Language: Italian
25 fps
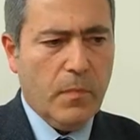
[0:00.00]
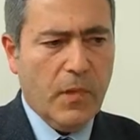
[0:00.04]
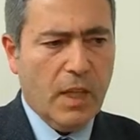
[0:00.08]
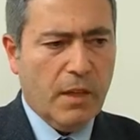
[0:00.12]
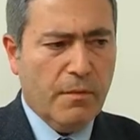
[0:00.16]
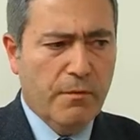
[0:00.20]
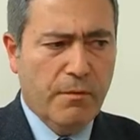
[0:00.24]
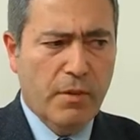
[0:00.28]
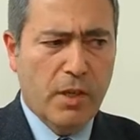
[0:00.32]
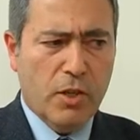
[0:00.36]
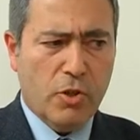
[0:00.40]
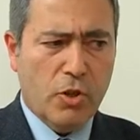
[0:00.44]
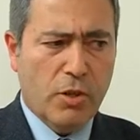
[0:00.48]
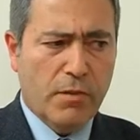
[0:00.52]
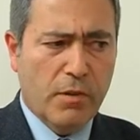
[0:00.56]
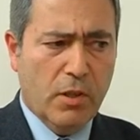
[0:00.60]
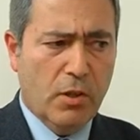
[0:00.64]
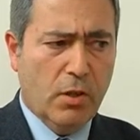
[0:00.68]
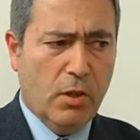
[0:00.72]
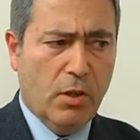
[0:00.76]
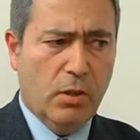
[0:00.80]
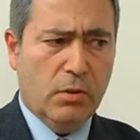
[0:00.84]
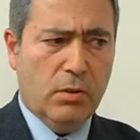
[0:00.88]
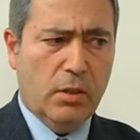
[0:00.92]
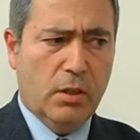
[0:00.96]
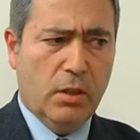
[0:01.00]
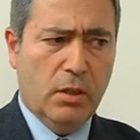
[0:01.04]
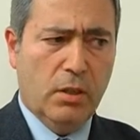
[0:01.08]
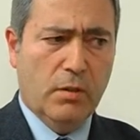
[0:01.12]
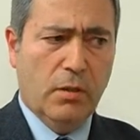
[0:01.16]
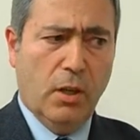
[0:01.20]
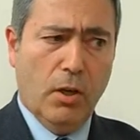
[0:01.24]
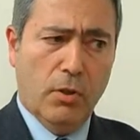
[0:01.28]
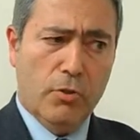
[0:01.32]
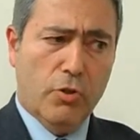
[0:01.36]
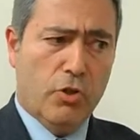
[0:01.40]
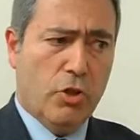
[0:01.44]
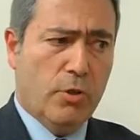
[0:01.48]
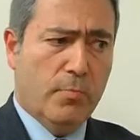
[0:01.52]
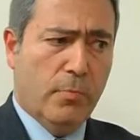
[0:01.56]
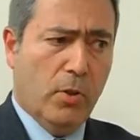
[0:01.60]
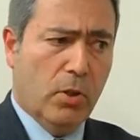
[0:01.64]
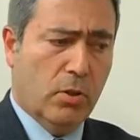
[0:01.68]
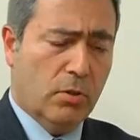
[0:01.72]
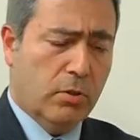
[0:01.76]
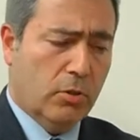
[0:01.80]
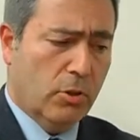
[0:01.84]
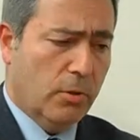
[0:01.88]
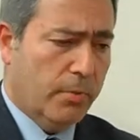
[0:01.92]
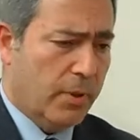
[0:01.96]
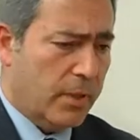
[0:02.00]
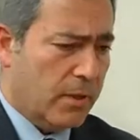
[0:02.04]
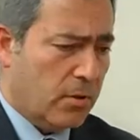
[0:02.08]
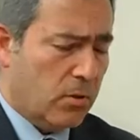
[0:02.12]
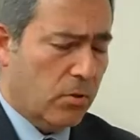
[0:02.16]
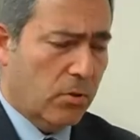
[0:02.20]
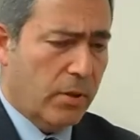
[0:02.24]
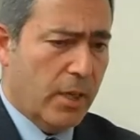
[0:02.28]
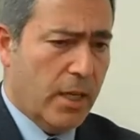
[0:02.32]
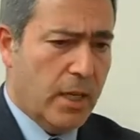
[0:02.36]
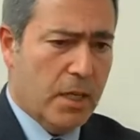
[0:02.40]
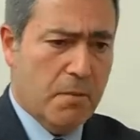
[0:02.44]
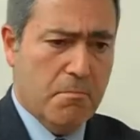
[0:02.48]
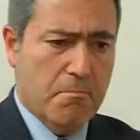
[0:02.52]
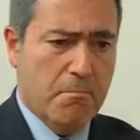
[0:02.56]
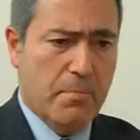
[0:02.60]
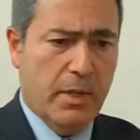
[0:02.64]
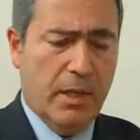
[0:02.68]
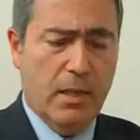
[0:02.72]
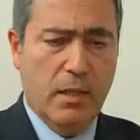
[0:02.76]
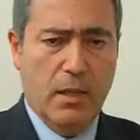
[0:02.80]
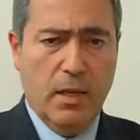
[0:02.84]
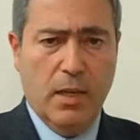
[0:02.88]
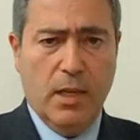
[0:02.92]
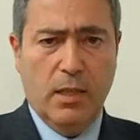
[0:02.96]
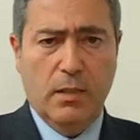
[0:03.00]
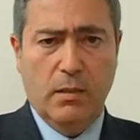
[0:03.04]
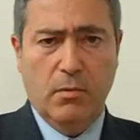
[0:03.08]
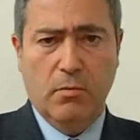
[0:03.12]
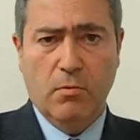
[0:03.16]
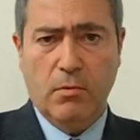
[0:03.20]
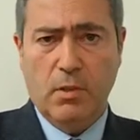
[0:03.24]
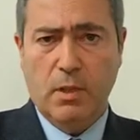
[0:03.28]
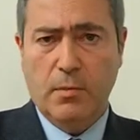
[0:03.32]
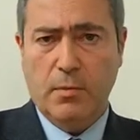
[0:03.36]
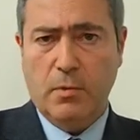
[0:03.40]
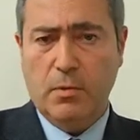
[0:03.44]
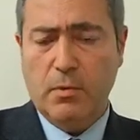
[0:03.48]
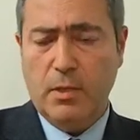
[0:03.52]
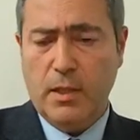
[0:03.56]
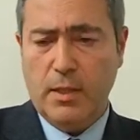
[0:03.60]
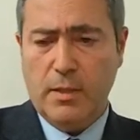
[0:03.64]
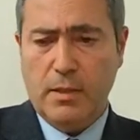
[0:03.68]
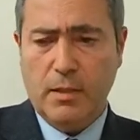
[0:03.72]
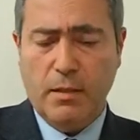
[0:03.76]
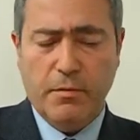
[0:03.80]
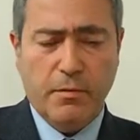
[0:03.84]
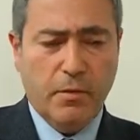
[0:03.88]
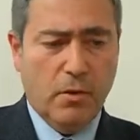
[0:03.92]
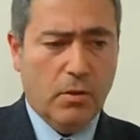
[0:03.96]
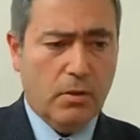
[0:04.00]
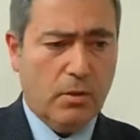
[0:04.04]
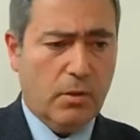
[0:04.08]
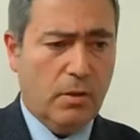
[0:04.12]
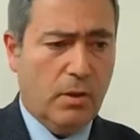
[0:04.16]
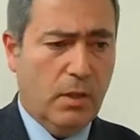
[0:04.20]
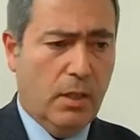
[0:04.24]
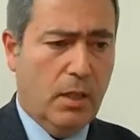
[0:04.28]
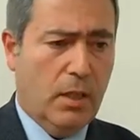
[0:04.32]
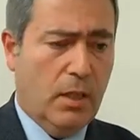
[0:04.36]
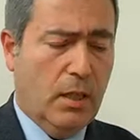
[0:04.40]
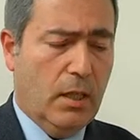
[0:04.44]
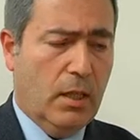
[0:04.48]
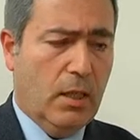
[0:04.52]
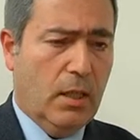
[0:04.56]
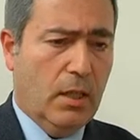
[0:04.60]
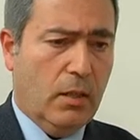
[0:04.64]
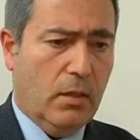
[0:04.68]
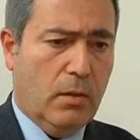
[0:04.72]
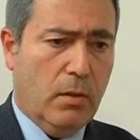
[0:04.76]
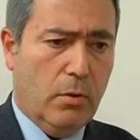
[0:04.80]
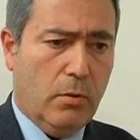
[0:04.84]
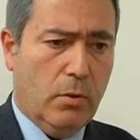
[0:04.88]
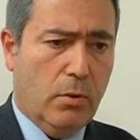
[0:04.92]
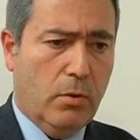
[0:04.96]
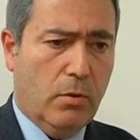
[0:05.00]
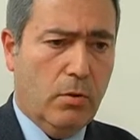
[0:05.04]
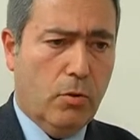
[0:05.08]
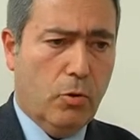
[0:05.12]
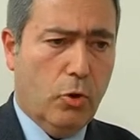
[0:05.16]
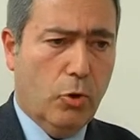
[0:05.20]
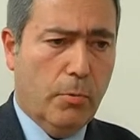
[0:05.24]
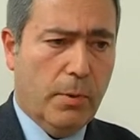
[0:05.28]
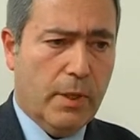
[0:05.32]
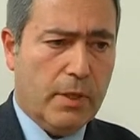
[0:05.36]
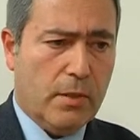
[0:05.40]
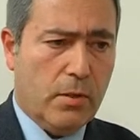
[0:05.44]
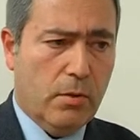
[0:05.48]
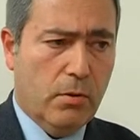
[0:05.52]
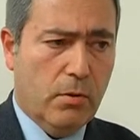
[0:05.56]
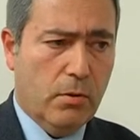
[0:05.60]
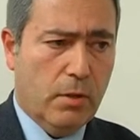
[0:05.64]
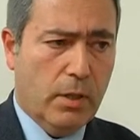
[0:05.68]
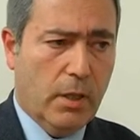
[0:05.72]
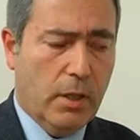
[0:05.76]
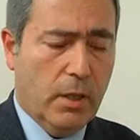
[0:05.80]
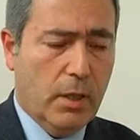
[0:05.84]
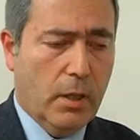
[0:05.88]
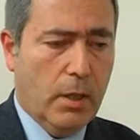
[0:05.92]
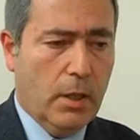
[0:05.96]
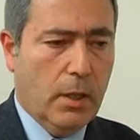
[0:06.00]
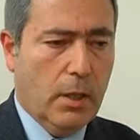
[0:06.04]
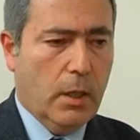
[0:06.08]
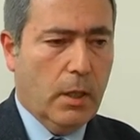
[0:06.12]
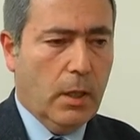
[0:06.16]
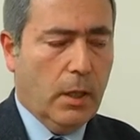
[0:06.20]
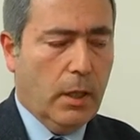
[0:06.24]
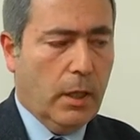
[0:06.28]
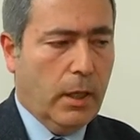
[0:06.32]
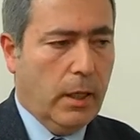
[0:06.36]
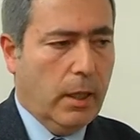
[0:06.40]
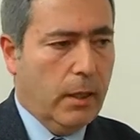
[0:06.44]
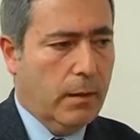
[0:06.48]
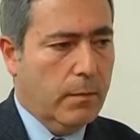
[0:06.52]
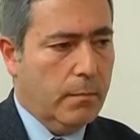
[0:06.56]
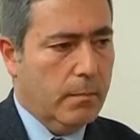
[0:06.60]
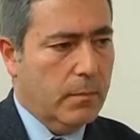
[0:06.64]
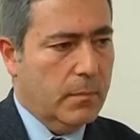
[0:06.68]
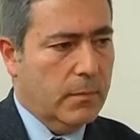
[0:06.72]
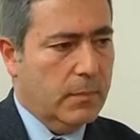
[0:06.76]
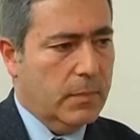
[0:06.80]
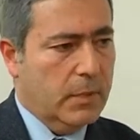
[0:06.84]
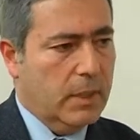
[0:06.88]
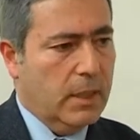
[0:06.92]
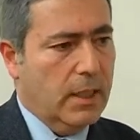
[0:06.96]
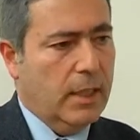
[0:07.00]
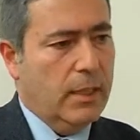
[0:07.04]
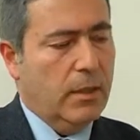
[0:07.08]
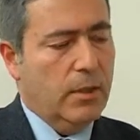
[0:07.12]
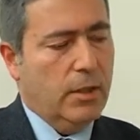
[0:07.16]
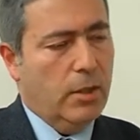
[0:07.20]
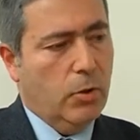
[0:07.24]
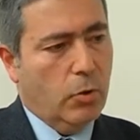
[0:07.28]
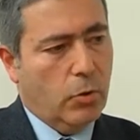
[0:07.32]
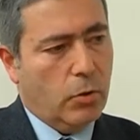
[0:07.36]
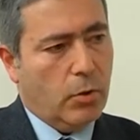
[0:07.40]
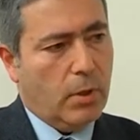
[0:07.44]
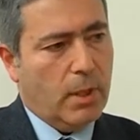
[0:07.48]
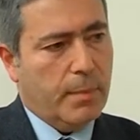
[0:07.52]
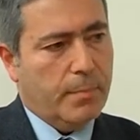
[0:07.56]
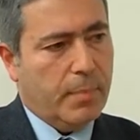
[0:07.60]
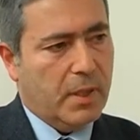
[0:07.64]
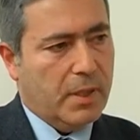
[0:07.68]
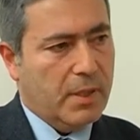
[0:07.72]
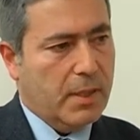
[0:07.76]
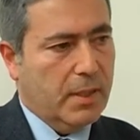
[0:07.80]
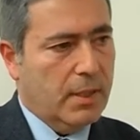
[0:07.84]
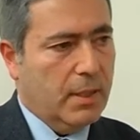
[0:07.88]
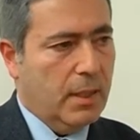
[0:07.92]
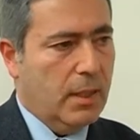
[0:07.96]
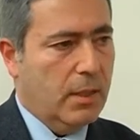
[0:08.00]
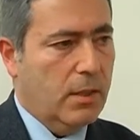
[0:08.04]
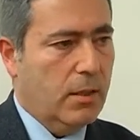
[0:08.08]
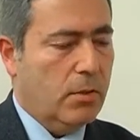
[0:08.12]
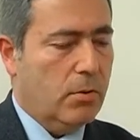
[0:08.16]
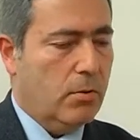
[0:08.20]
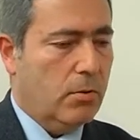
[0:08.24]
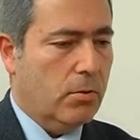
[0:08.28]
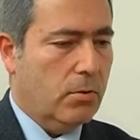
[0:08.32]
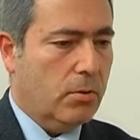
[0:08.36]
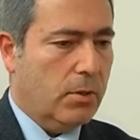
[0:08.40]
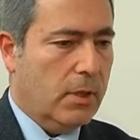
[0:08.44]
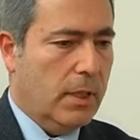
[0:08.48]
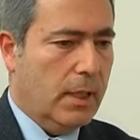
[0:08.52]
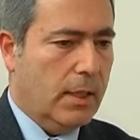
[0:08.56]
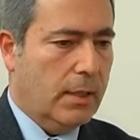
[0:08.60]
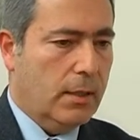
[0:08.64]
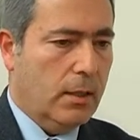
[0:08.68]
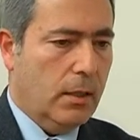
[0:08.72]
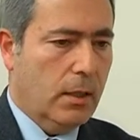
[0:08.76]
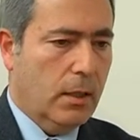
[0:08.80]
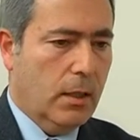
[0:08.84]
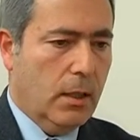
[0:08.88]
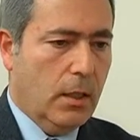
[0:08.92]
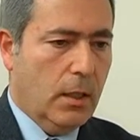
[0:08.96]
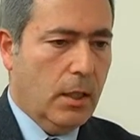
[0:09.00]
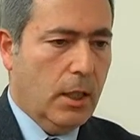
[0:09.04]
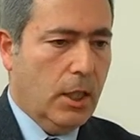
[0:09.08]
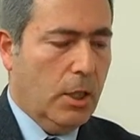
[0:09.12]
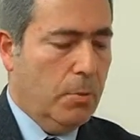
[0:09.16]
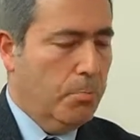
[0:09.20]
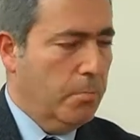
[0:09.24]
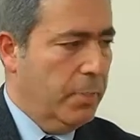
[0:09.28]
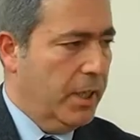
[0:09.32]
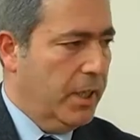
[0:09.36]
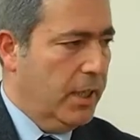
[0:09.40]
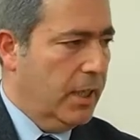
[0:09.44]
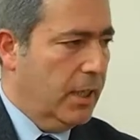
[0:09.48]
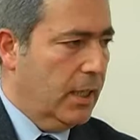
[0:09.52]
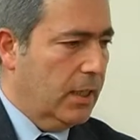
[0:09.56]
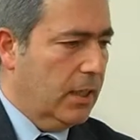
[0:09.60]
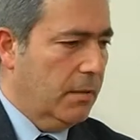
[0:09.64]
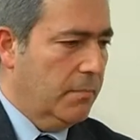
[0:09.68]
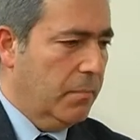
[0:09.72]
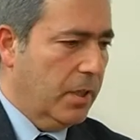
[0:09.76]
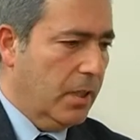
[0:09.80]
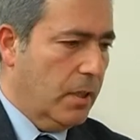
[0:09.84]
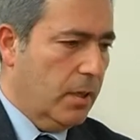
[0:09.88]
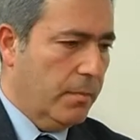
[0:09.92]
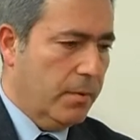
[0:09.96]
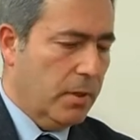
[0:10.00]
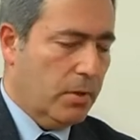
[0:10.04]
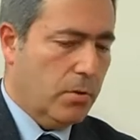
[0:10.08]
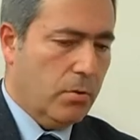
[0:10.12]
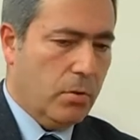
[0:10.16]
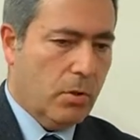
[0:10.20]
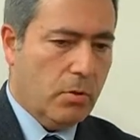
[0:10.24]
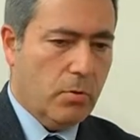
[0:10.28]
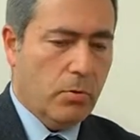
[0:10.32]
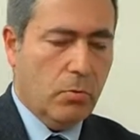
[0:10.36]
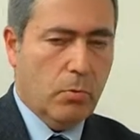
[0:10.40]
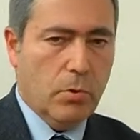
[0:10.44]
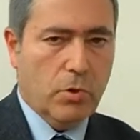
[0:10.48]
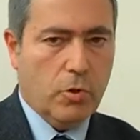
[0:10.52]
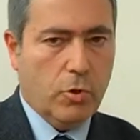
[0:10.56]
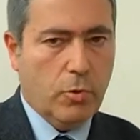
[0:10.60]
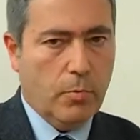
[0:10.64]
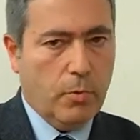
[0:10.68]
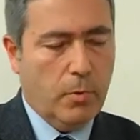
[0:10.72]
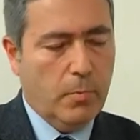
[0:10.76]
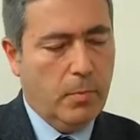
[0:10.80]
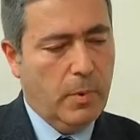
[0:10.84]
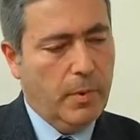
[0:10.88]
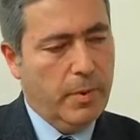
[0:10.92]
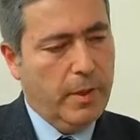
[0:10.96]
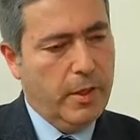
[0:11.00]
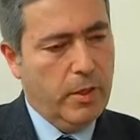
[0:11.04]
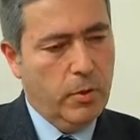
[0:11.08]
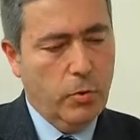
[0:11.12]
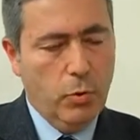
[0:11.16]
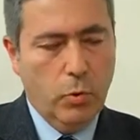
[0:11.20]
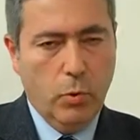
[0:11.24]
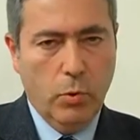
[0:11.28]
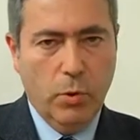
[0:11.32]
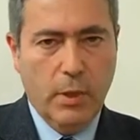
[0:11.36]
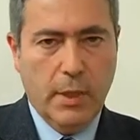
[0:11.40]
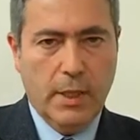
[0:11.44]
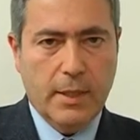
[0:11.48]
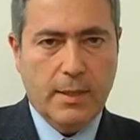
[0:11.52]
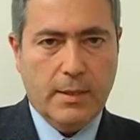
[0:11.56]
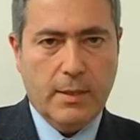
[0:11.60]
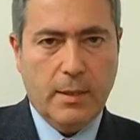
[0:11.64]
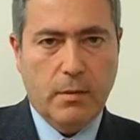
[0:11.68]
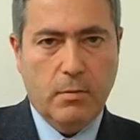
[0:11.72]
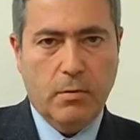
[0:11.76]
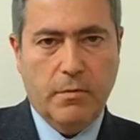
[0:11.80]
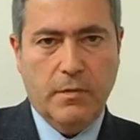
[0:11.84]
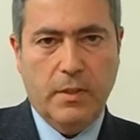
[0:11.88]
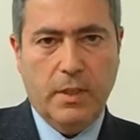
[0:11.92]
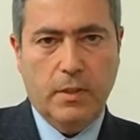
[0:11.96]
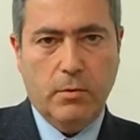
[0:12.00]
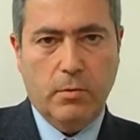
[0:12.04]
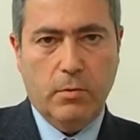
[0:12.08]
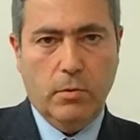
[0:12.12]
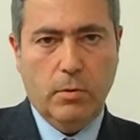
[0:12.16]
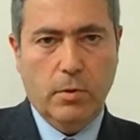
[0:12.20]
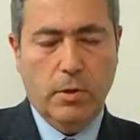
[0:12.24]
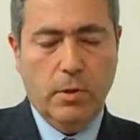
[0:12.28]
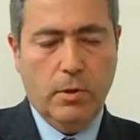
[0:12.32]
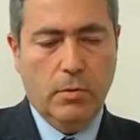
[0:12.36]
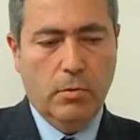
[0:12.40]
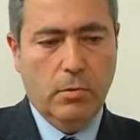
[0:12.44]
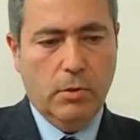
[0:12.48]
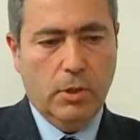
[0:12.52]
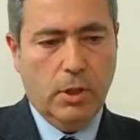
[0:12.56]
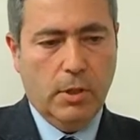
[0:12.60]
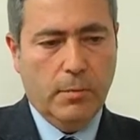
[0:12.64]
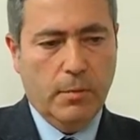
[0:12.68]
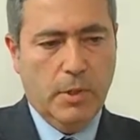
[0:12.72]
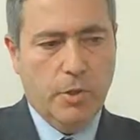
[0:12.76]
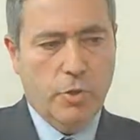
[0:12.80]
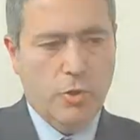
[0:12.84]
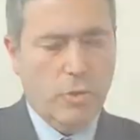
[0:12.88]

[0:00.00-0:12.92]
Invece vedo oggi molte persone impegnate con una protesta forte, che è quella occupazione, che i loro rappresentanti sono stati impegnati in prima persona su questo problema e nulla è stato fatto negli ultimi